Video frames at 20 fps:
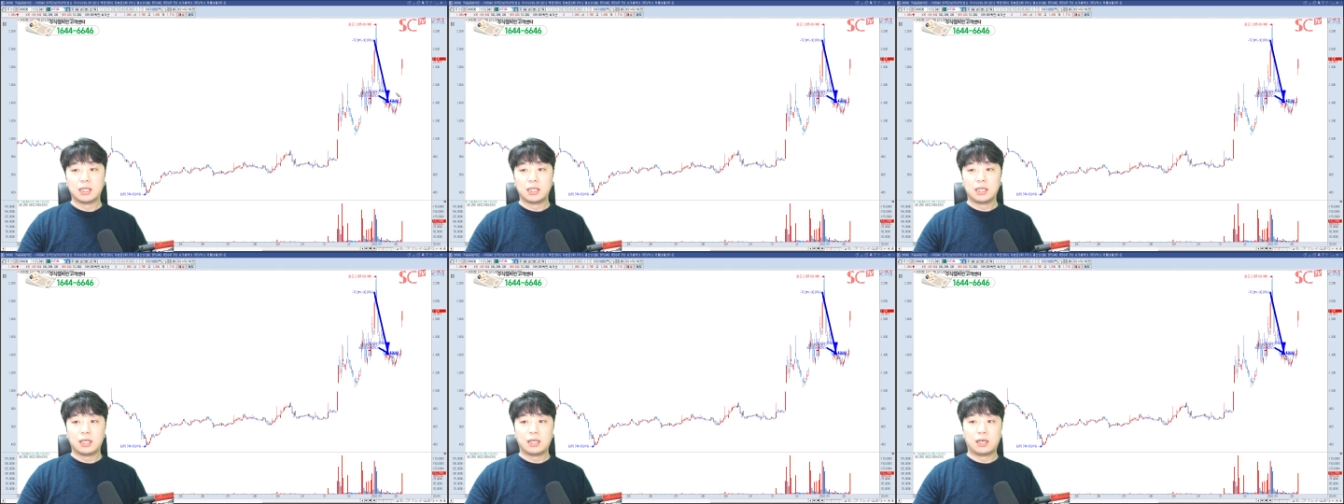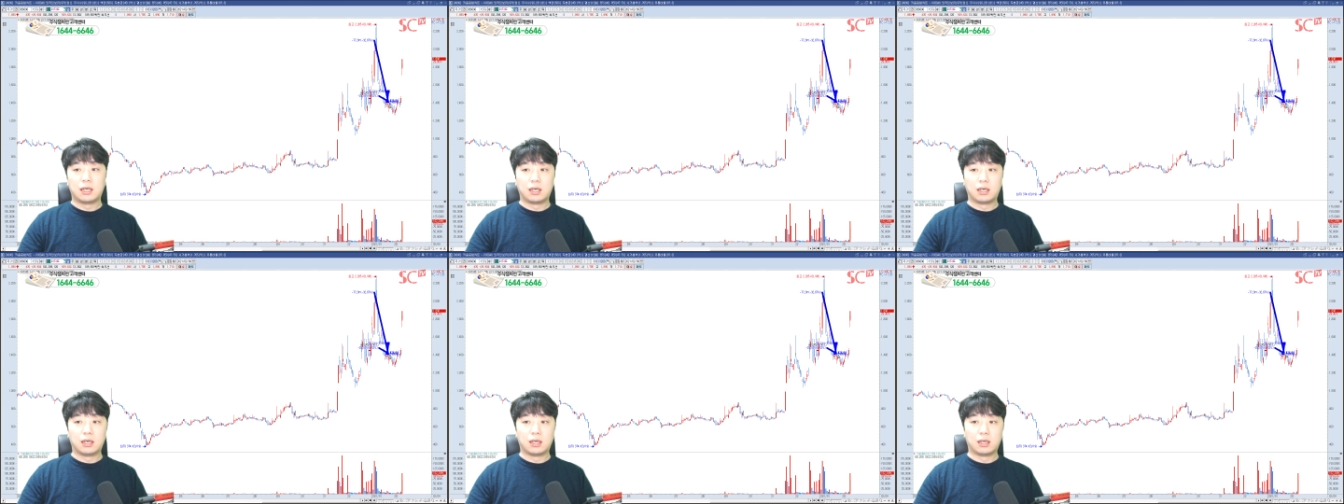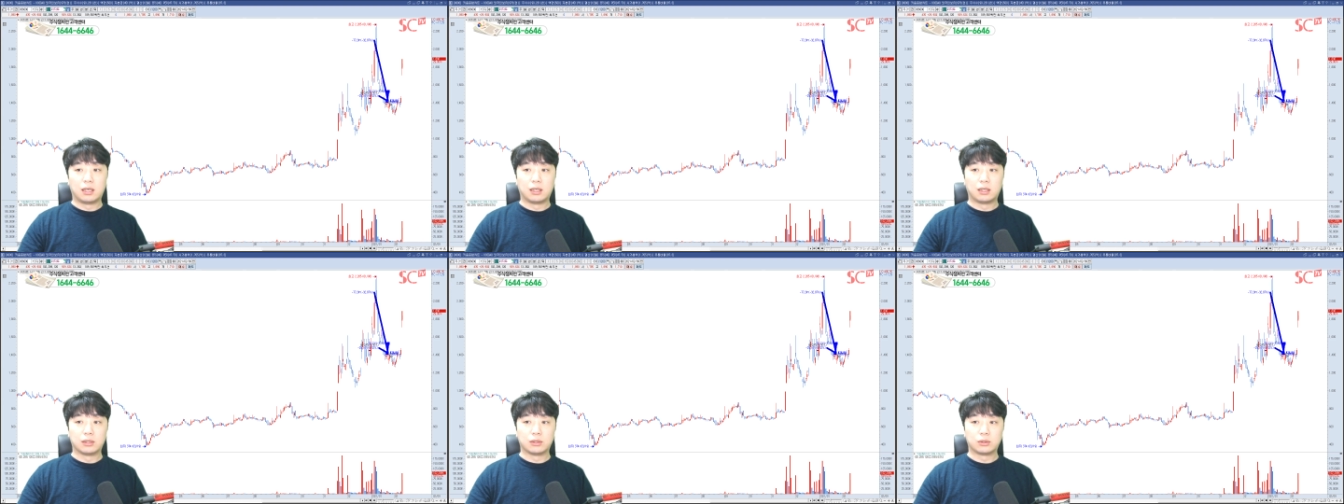
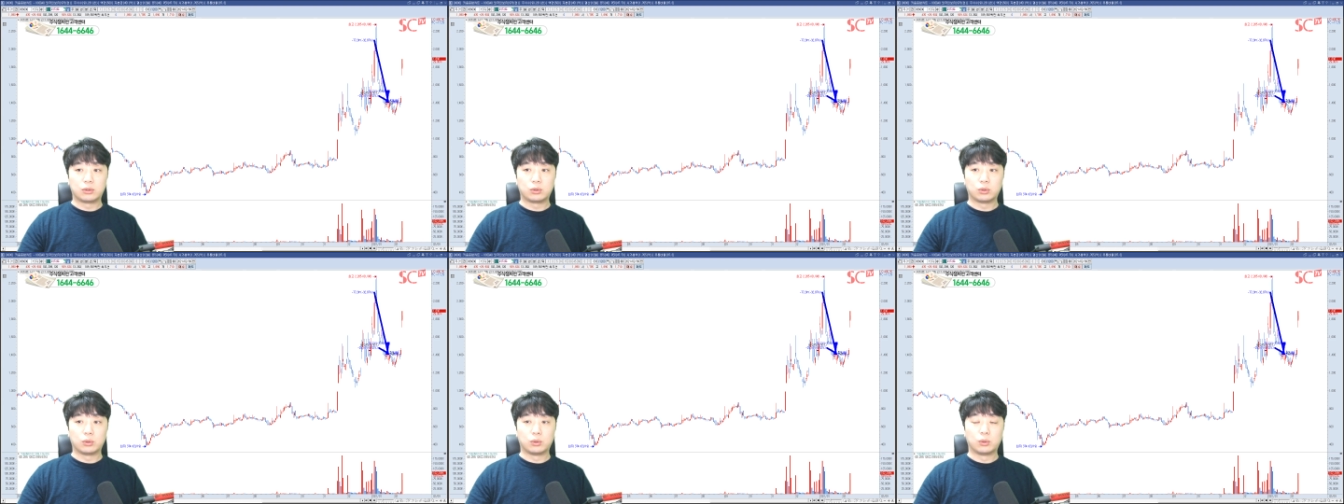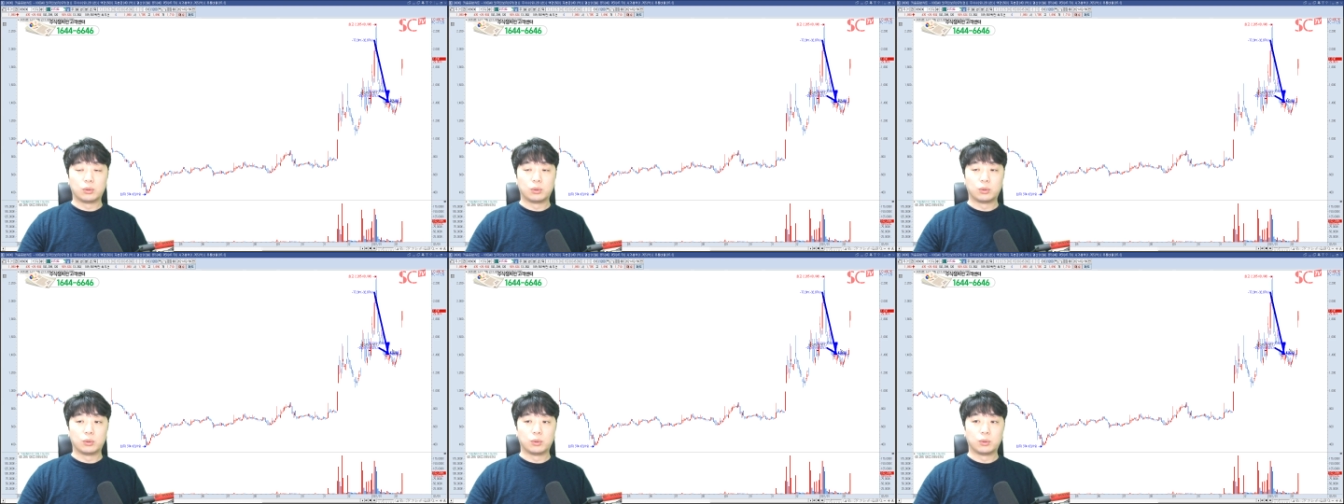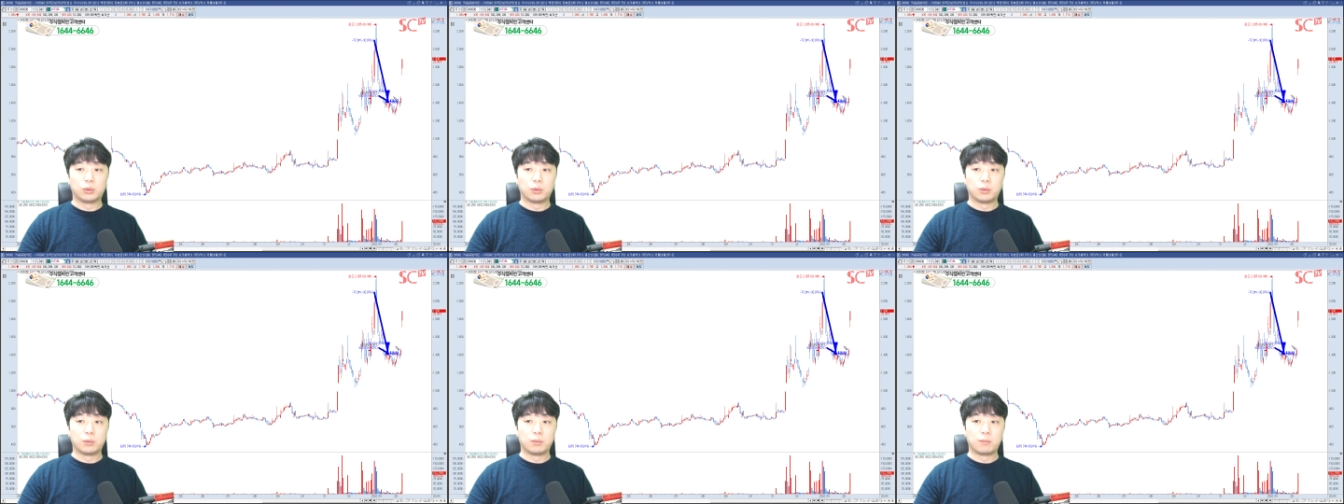어좀
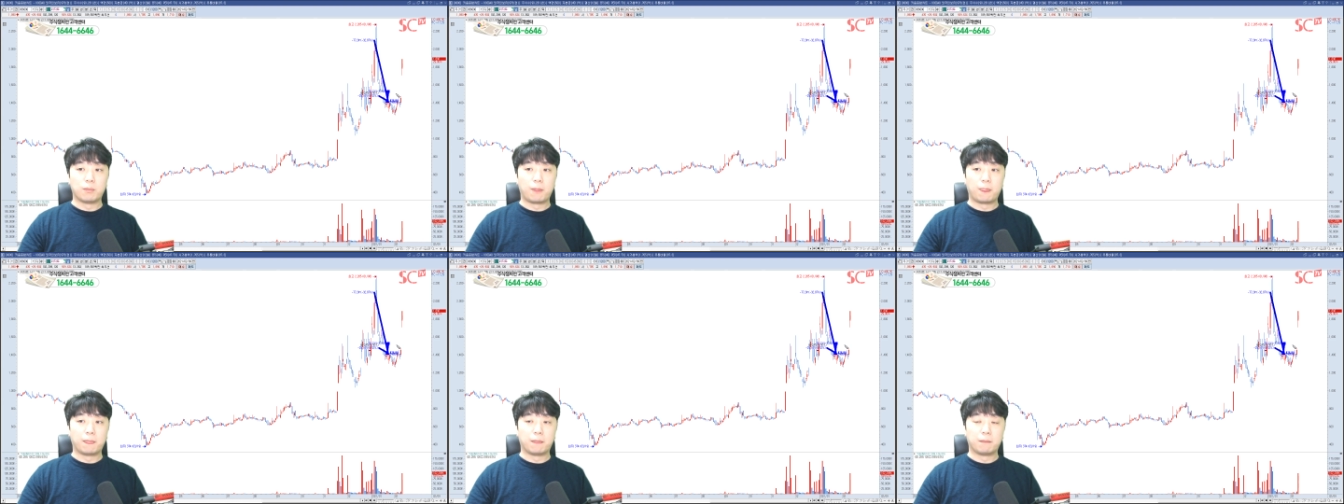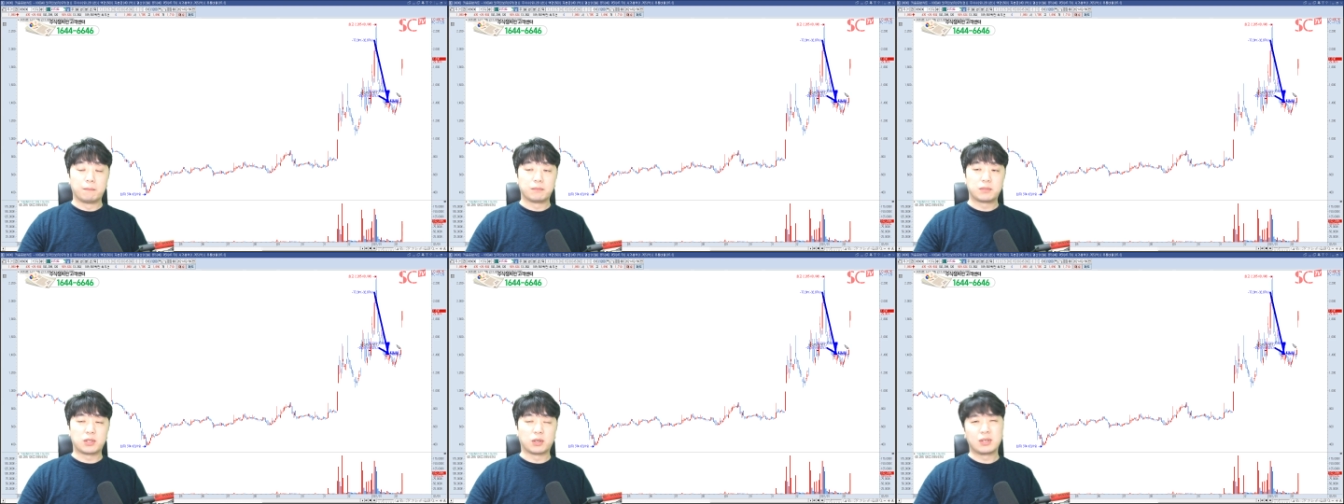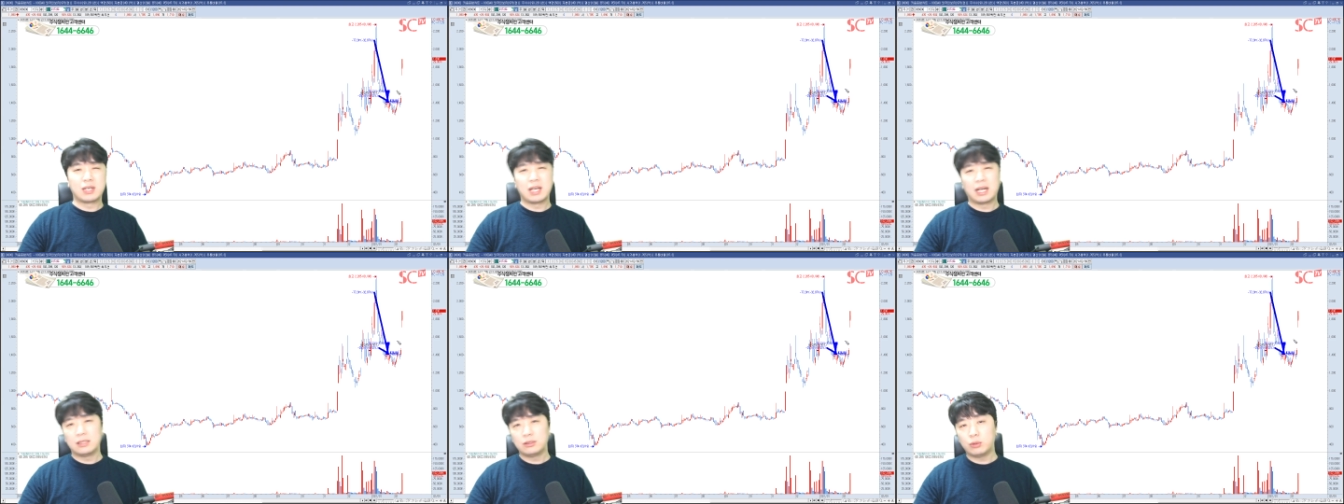좀
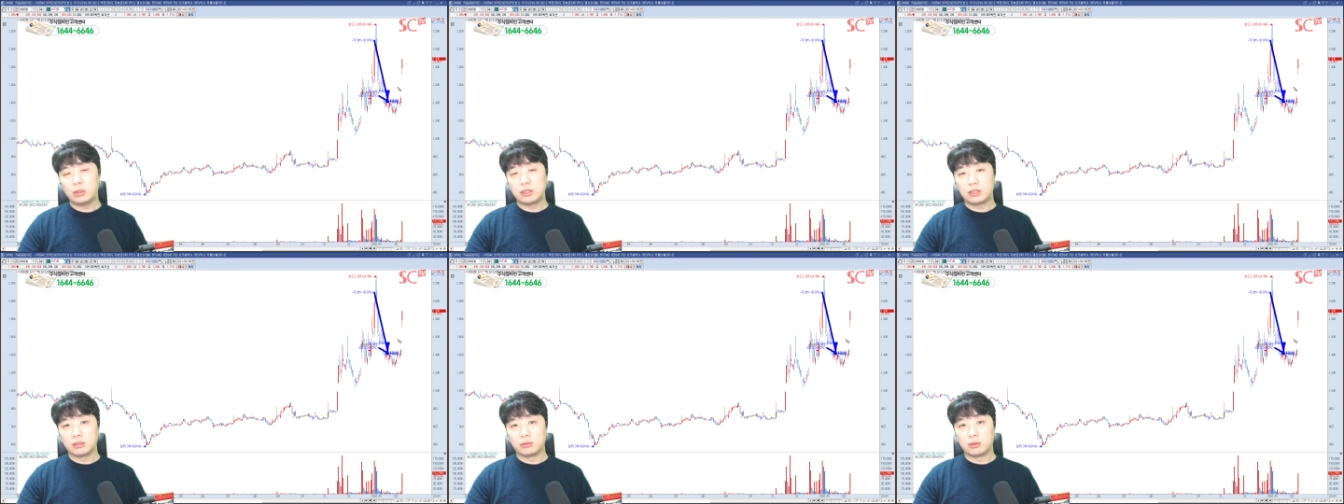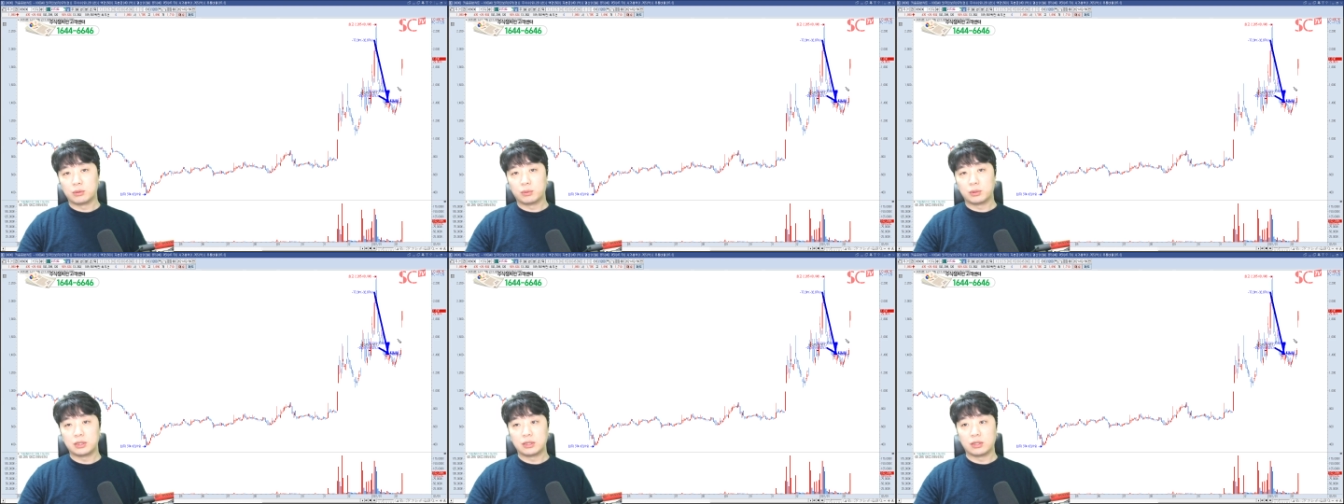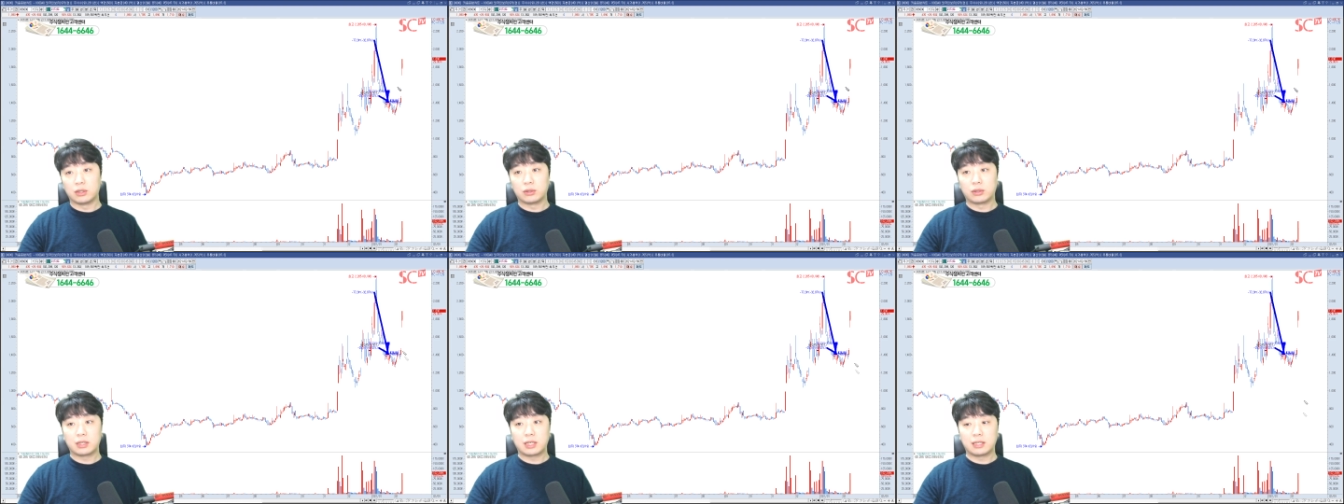정리하는 관점으로 보시는
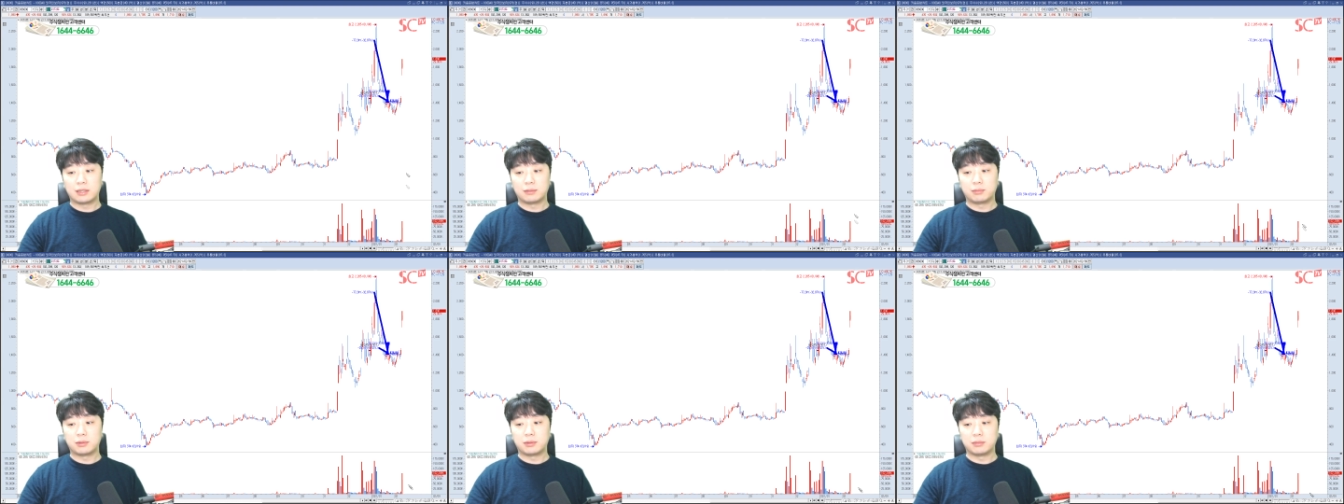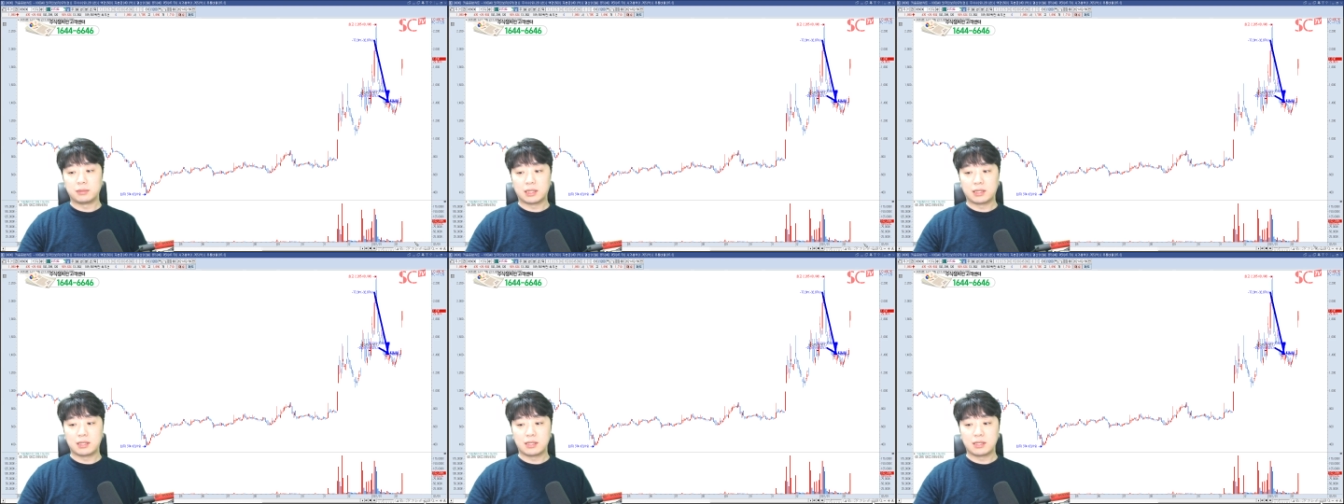게 어떨까 싶습니다.